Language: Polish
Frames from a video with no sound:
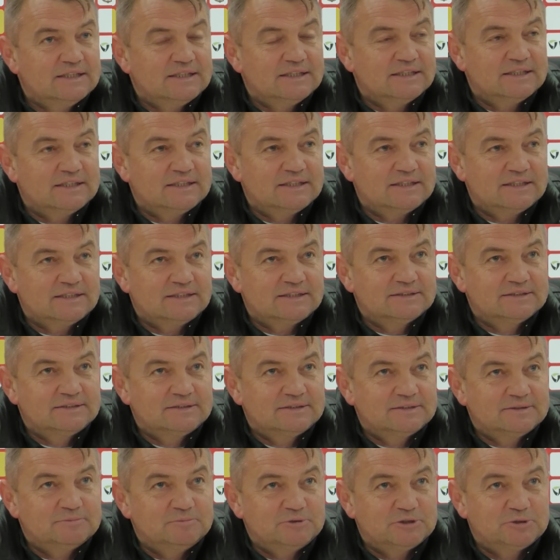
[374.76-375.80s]
E,
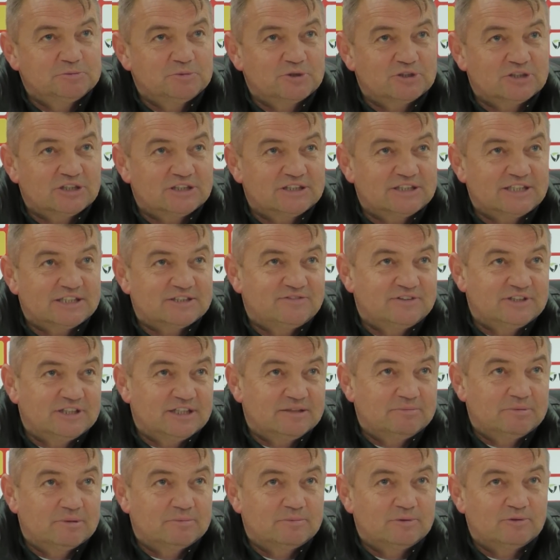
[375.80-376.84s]
być może też
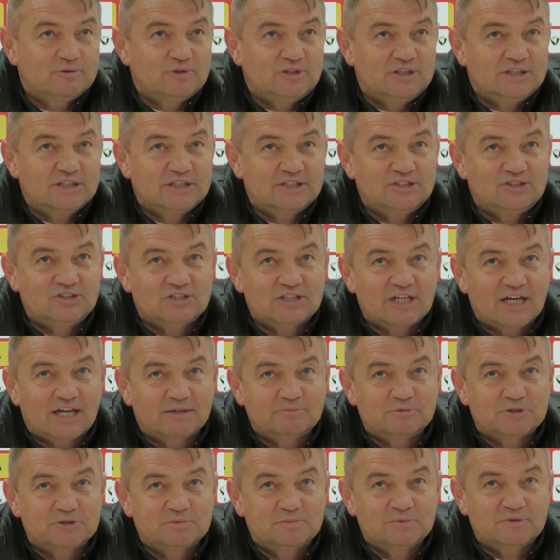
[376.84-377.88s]
wynik by był inny dzisiaj,
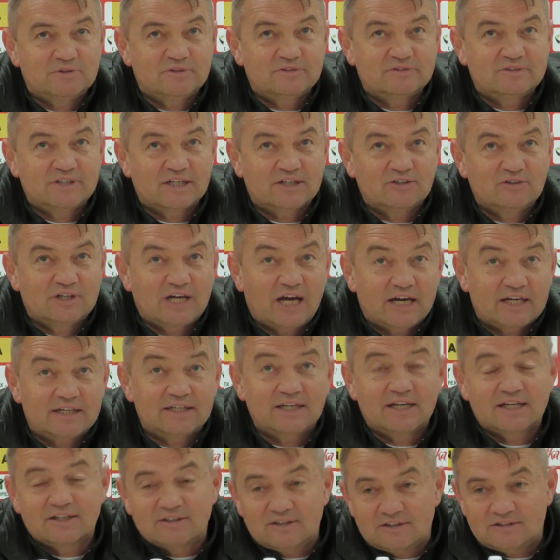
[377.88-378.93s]
jakbyśmy tego
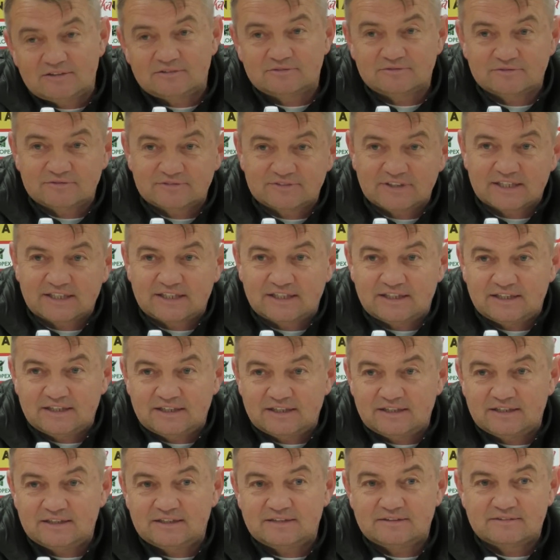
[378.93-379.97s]
karnego w
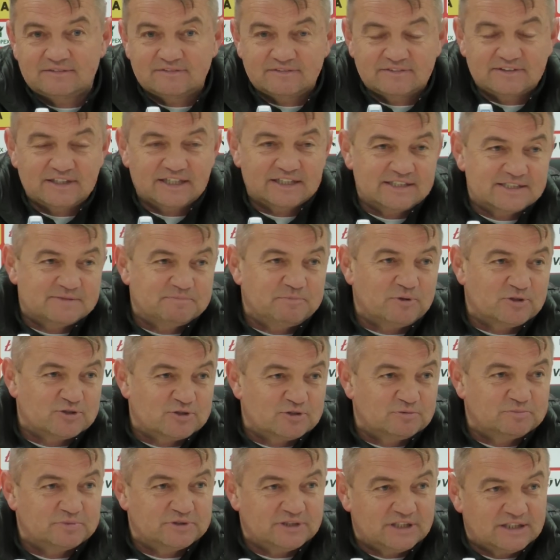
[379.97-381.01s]
taki, w taki
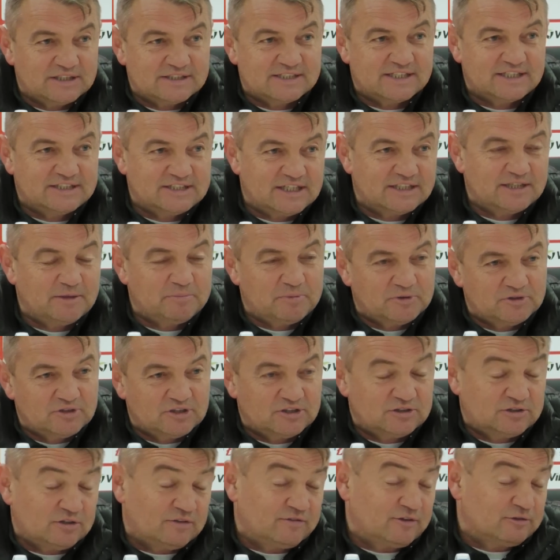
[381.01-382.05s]
sposób nie, sędzia nie
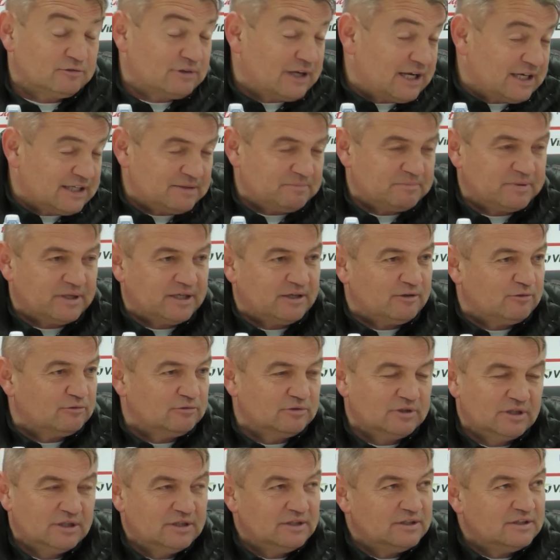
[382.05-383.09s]
podyktował, no ale był,
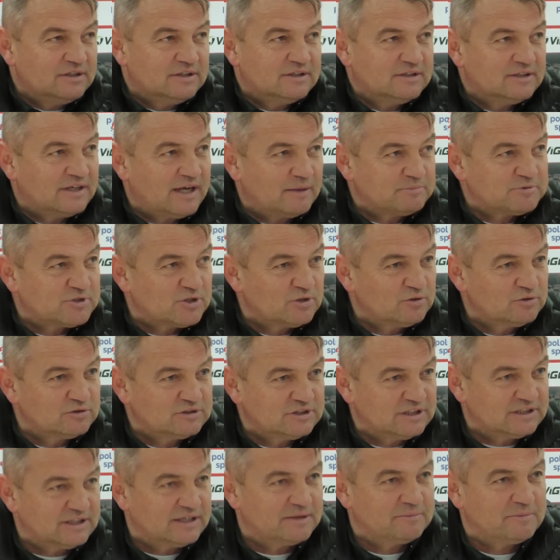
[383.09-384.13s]

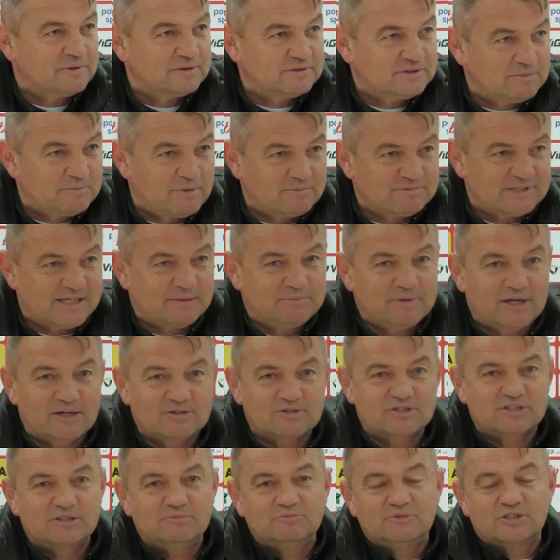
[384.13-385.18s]
absolutnie nie, ma, nie mam zamiaru
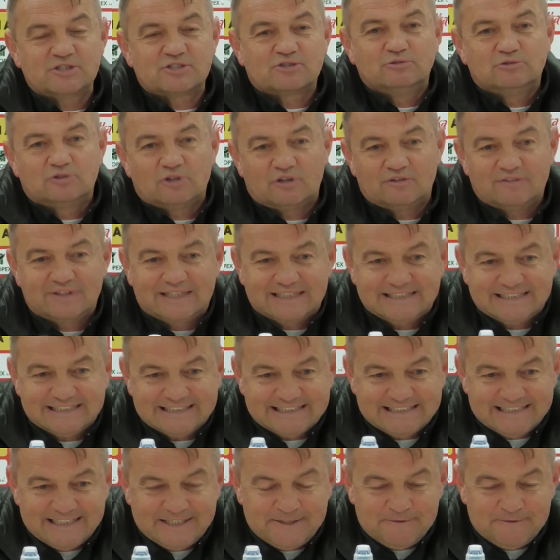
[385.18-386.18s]
z tym dyskutować